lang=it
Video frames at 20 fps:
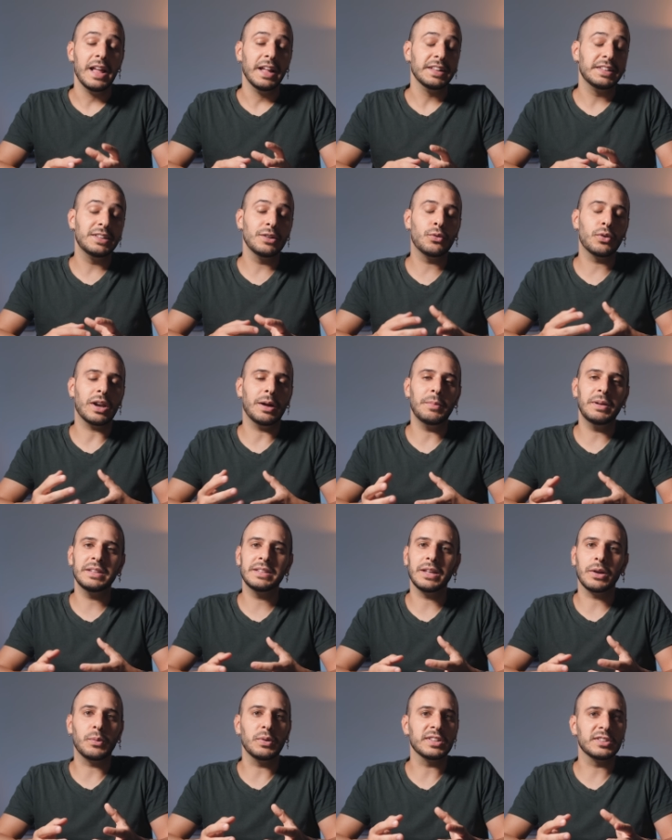
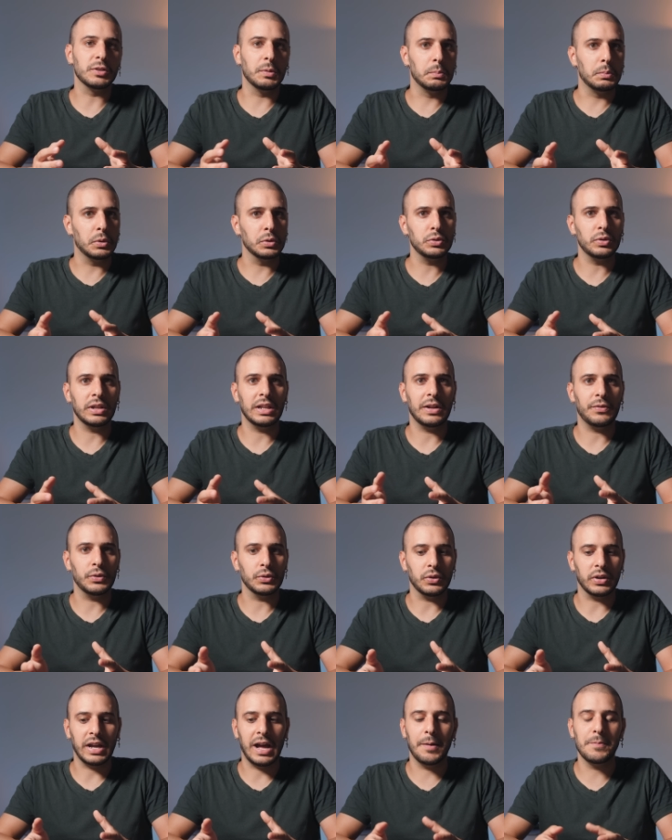Sicuramente questo modulo della
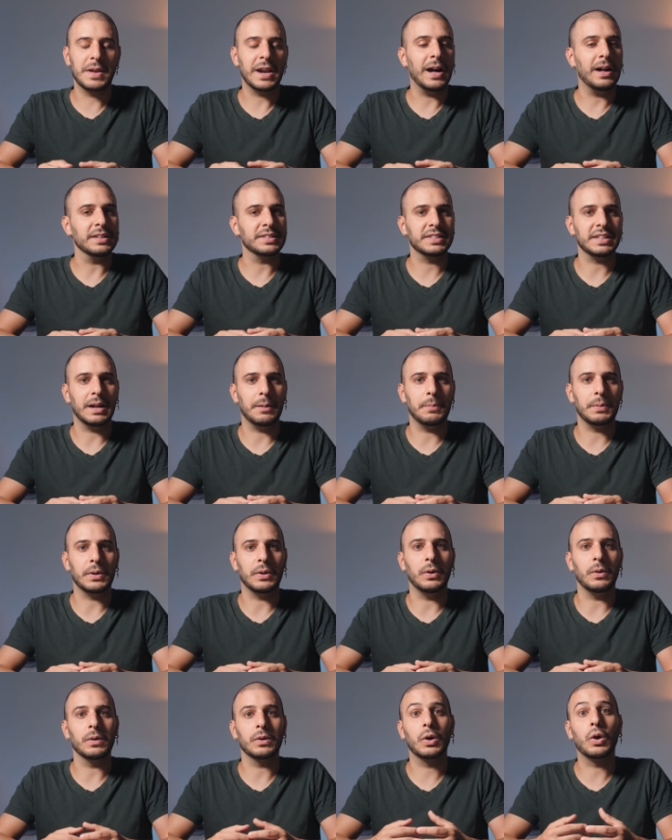fotocamera sarà
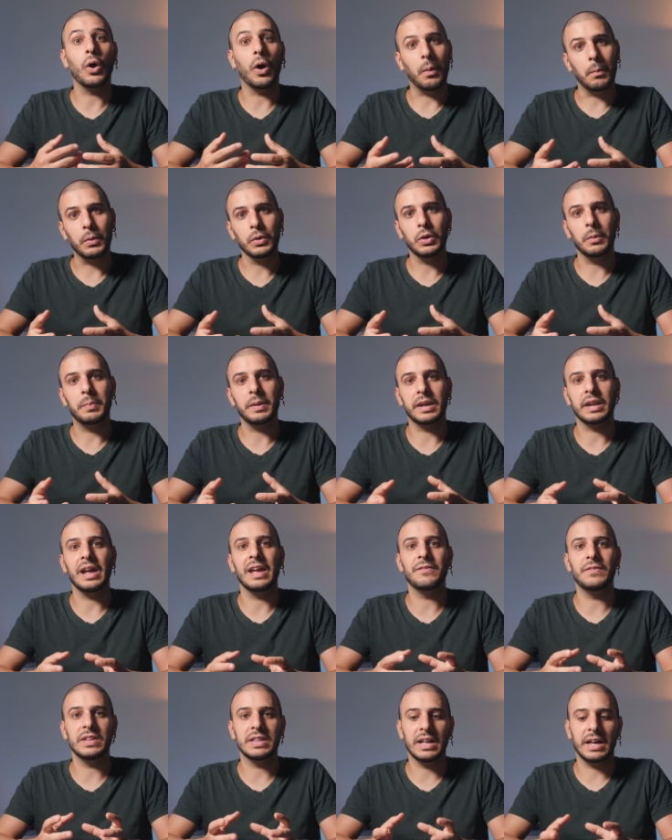però comodo per
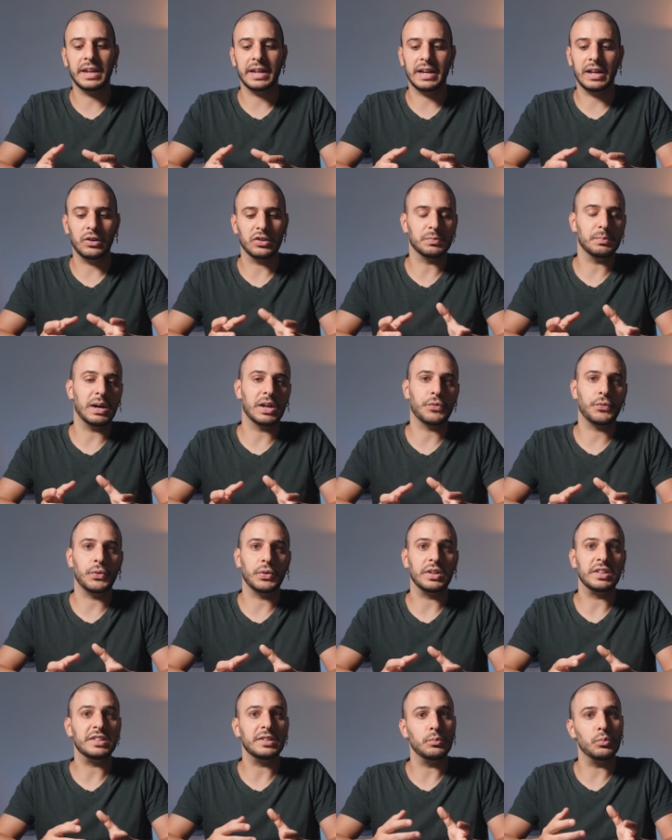evitare che lo
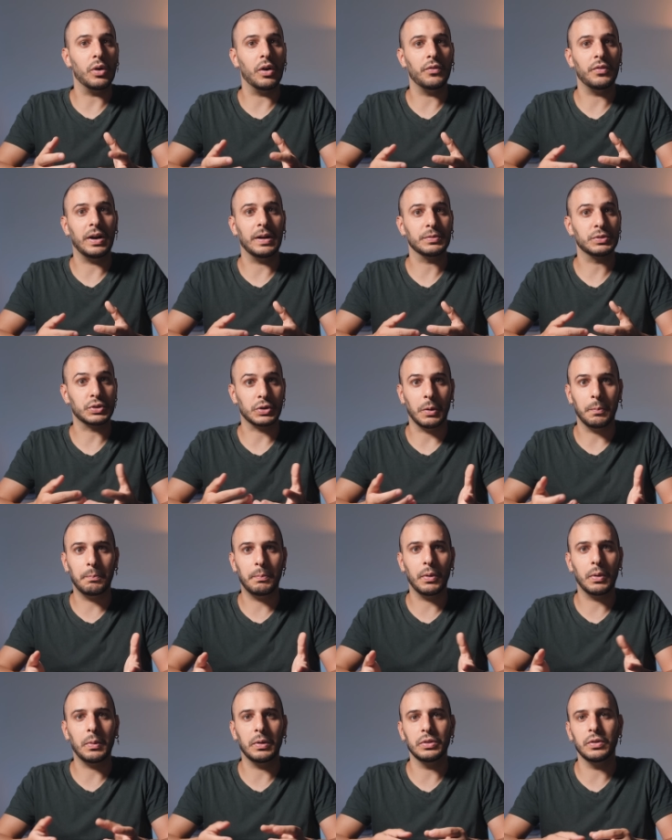smartphone si muova
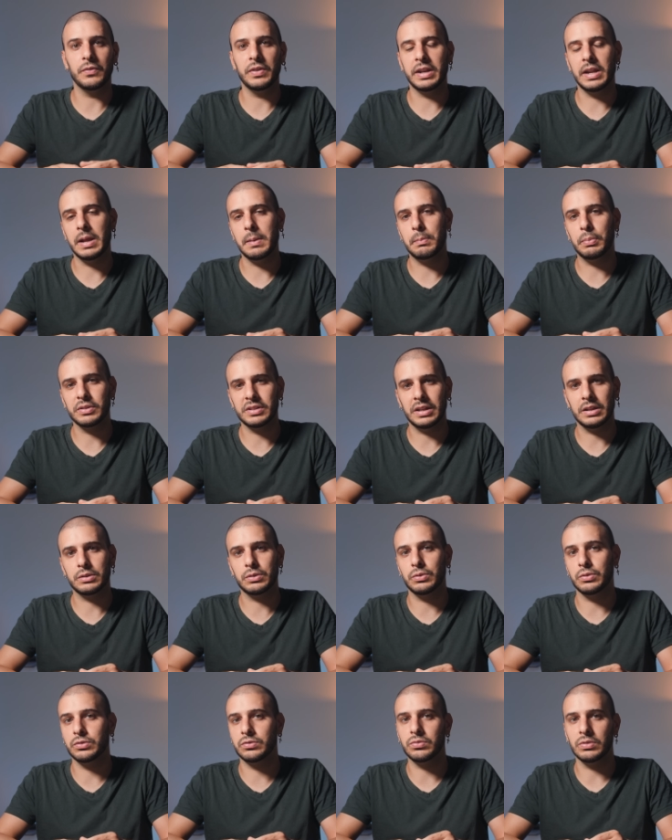troppo quando viene
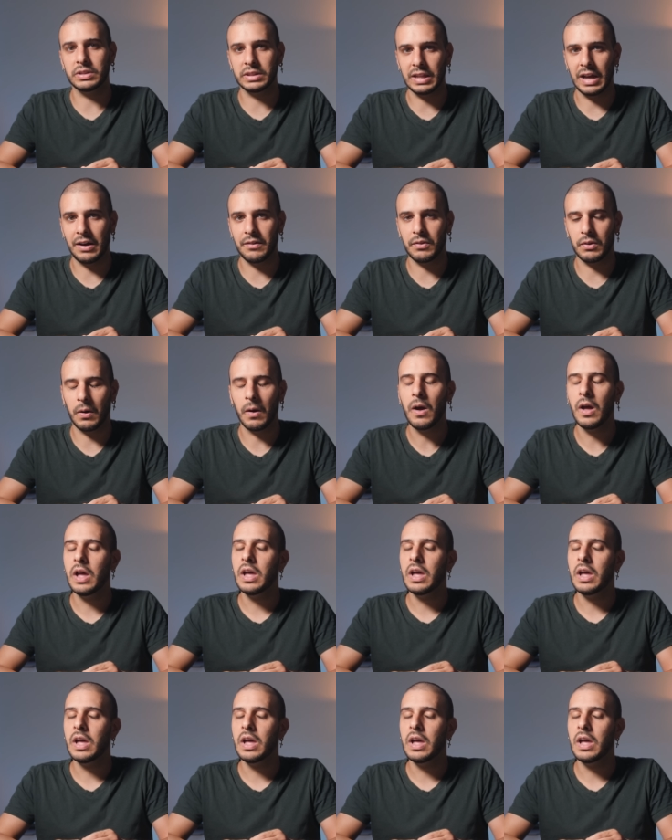posato sul tavolo.